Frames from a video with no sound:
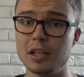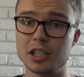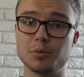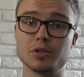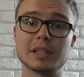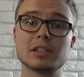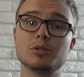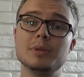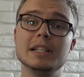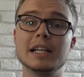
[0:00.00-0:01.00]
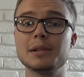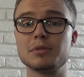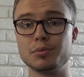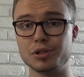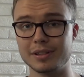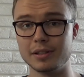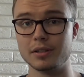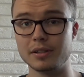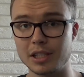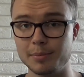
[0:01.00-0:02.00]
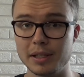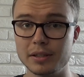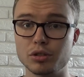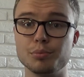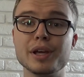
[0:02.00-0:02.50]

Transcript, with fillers: żeby zostać sommelierem, żeby zostać baristą.